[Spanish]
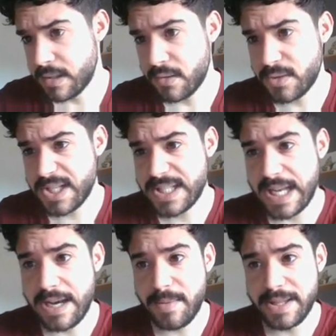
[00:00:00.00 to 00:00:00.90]
no sé si
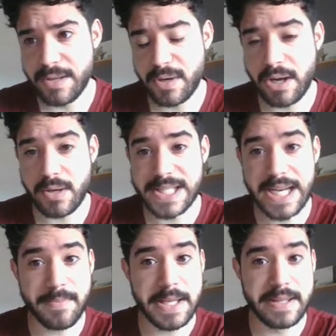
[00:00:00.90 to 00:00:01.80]
sale el 29, creo que
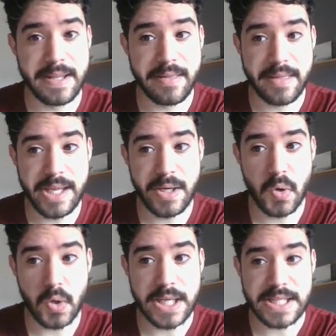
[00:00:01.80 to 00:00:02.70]
sale el
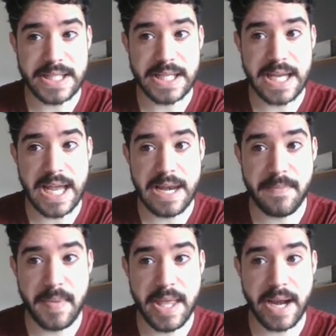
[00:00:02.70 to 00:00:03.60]
25, que es el
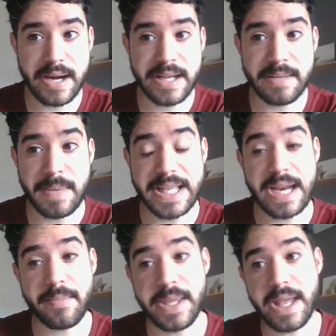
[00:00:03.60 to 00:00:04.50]
viernes,
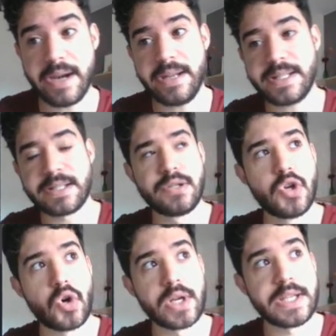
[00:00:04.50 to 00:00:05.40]
mañana viernes,
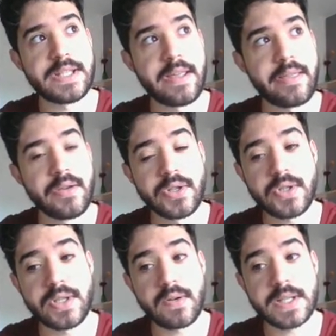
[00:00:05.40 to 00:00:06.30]
no, que es
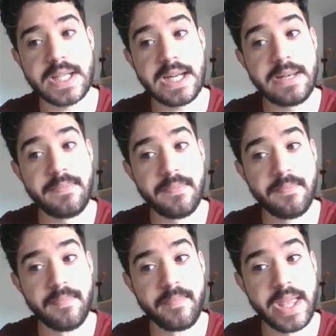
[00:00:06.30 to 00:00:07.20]
18, sino que sale el
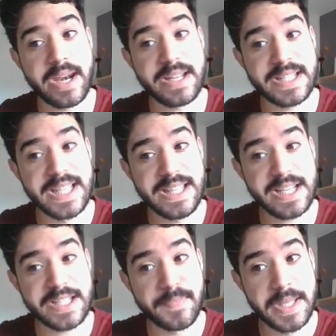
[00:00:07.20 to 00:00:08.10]
viernes siguiente,
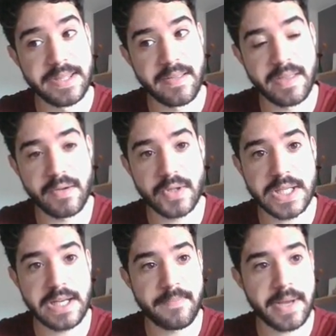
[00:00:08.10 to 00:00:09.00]
que es 25,
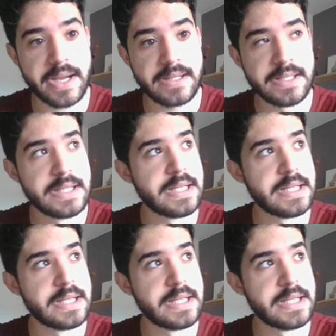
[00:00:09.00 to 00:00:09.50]
sale para